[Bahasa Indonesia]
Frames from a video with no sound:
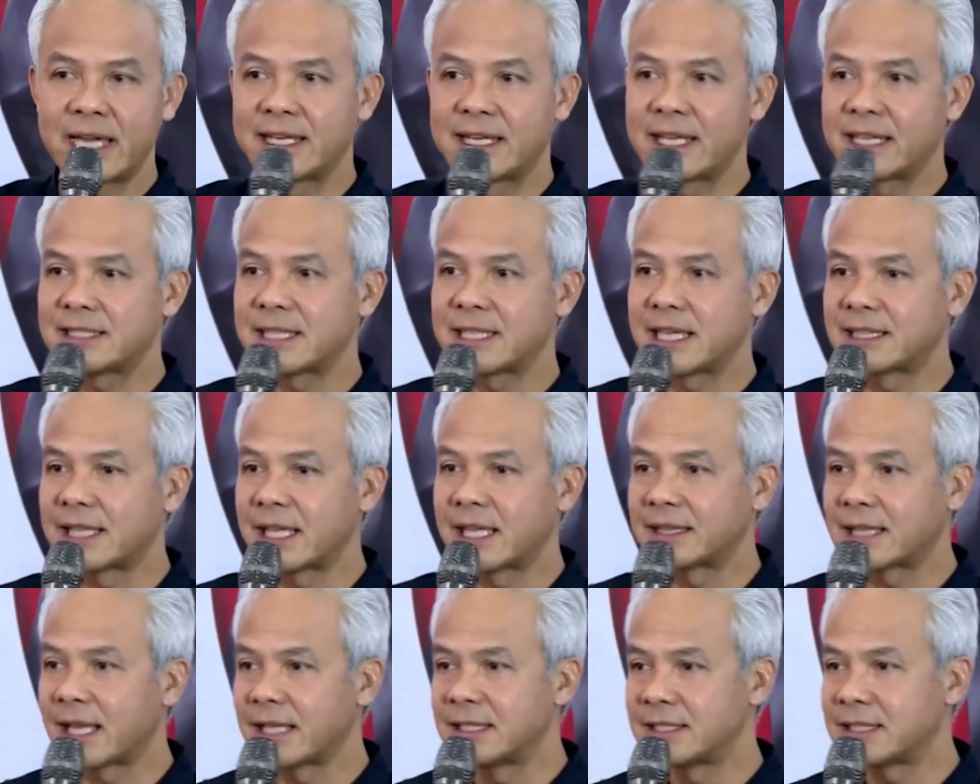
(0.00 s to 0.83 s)
ada
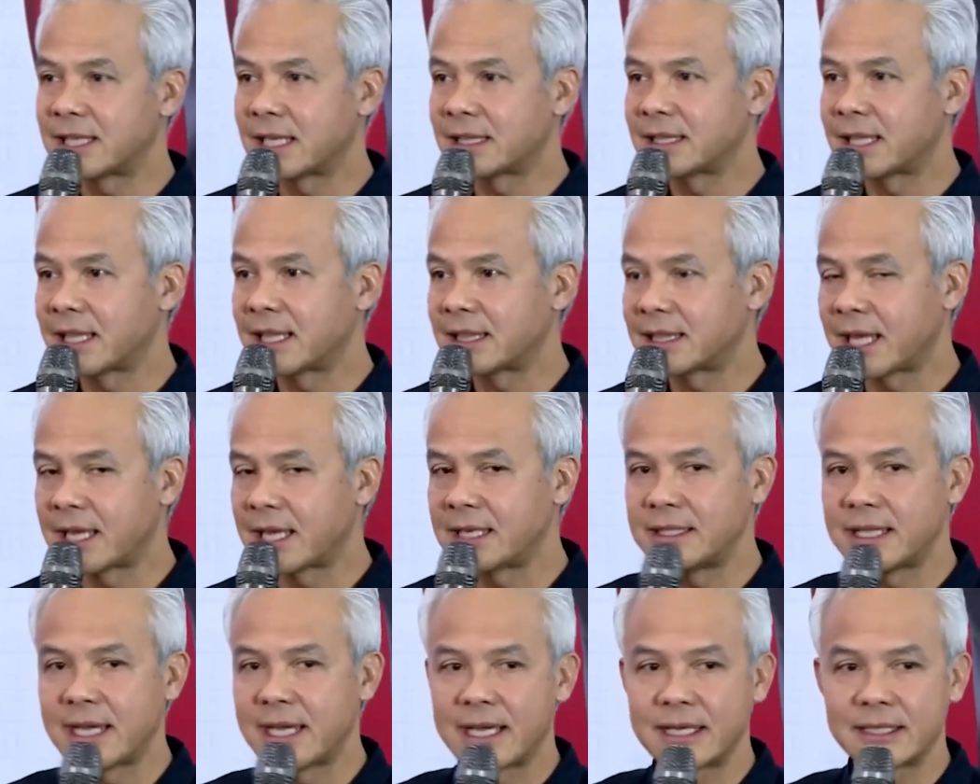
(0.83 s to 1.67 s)

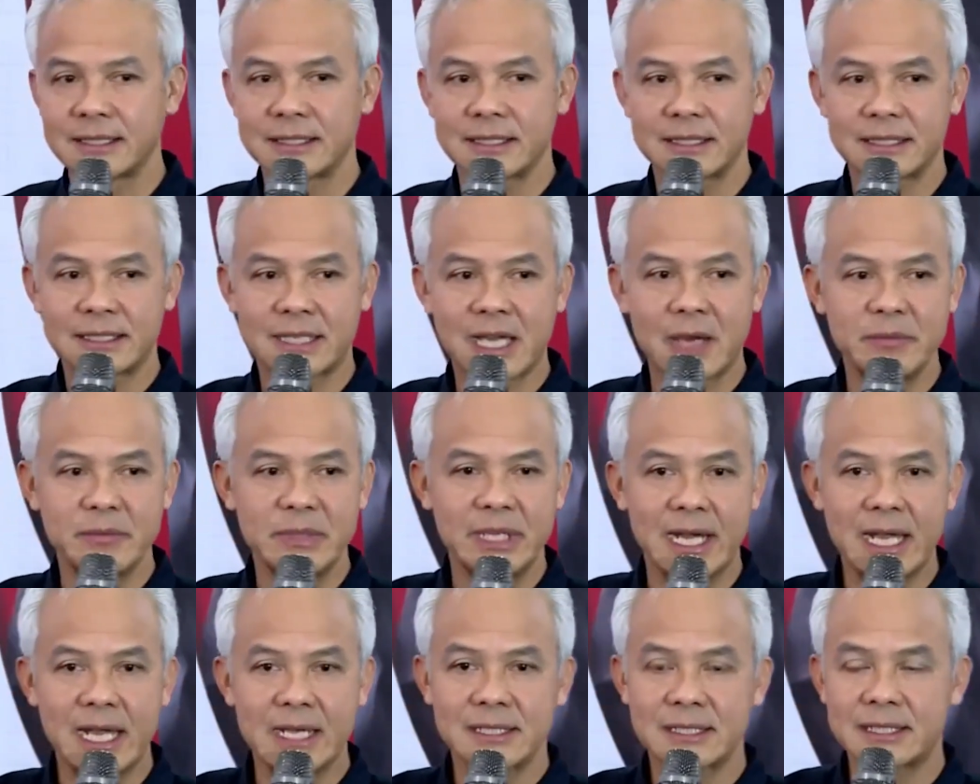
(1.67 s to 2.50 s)
catatan-catatan yang
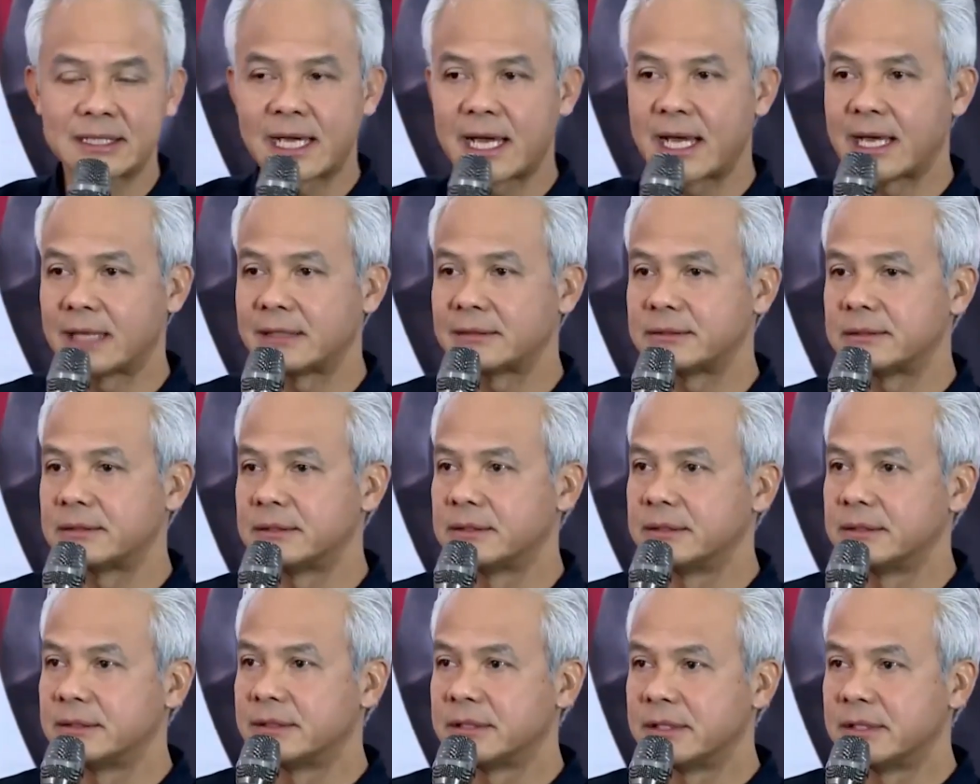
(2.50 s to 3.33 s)
kami rasa
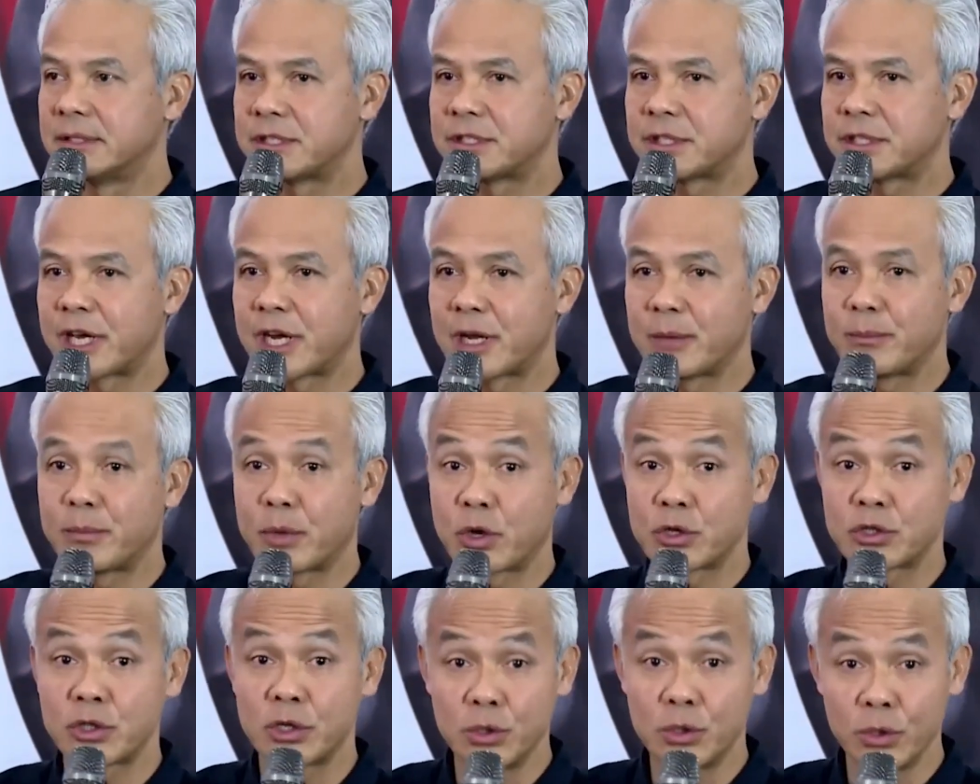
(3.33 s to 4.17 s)
secara
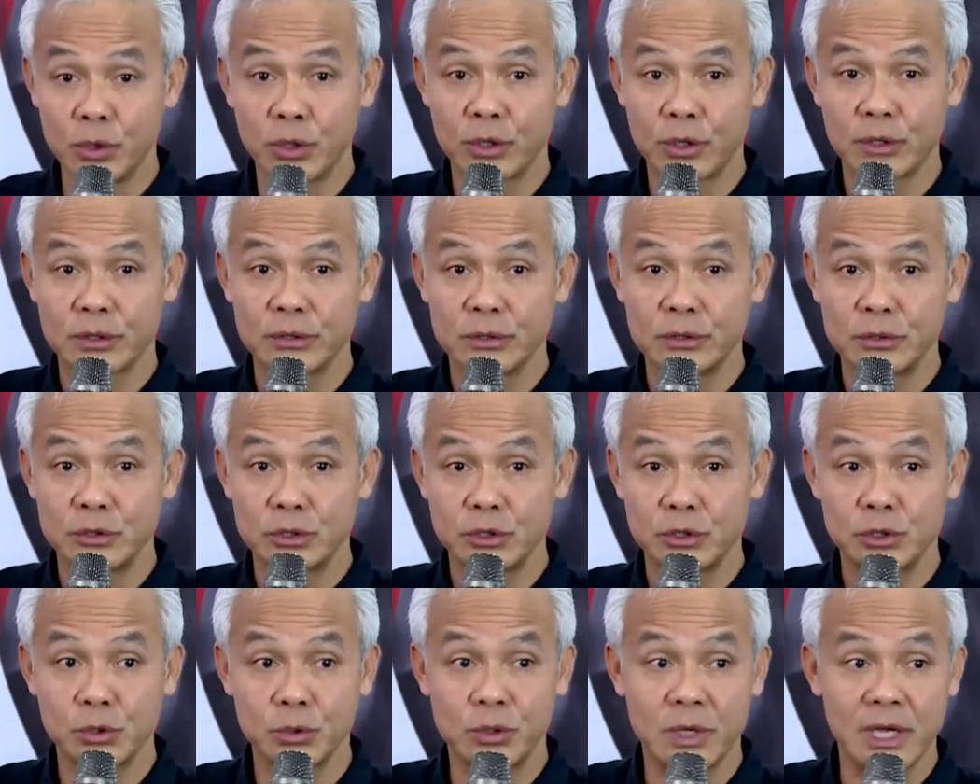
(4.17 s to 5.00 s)
prosedur
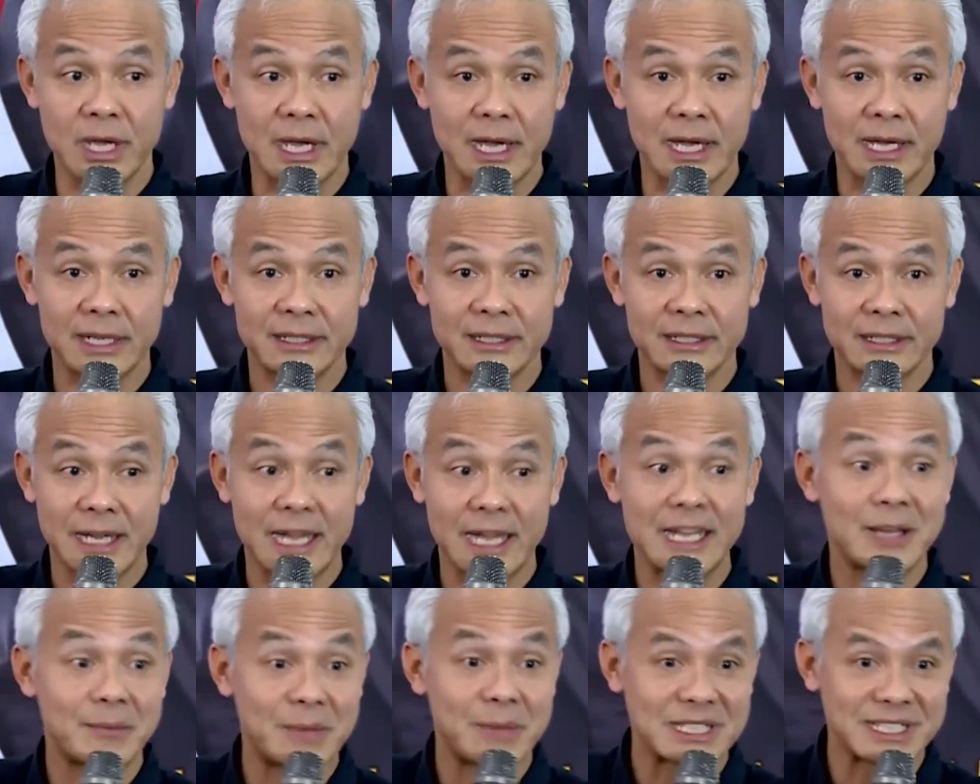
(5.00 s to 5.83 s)
juga
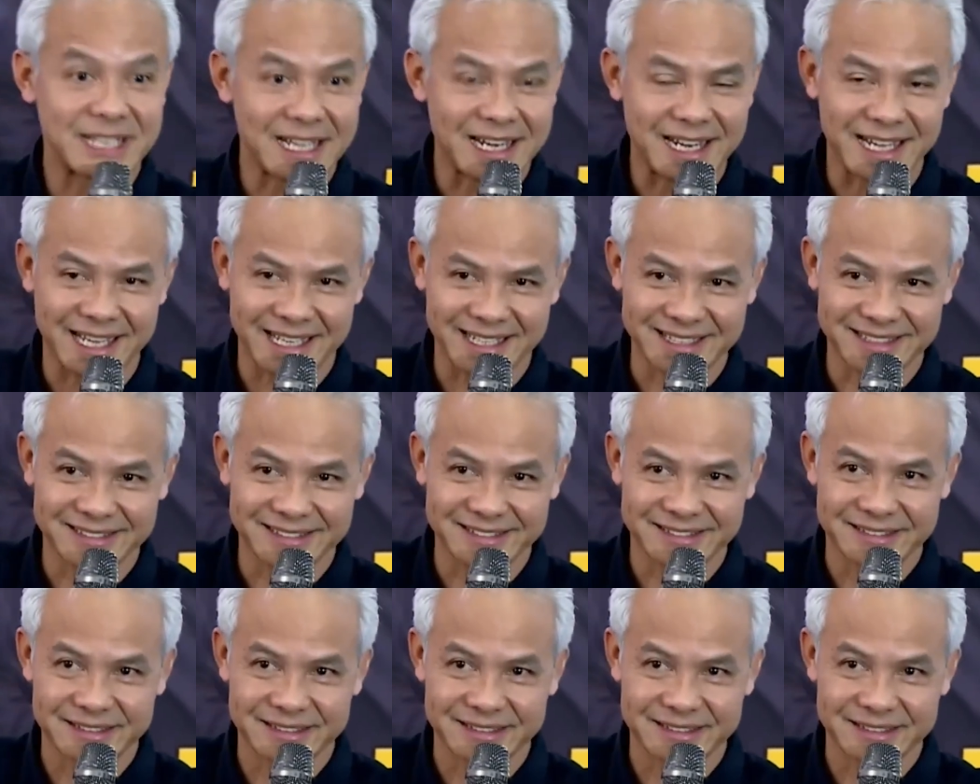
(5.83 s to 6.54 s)
ada masalah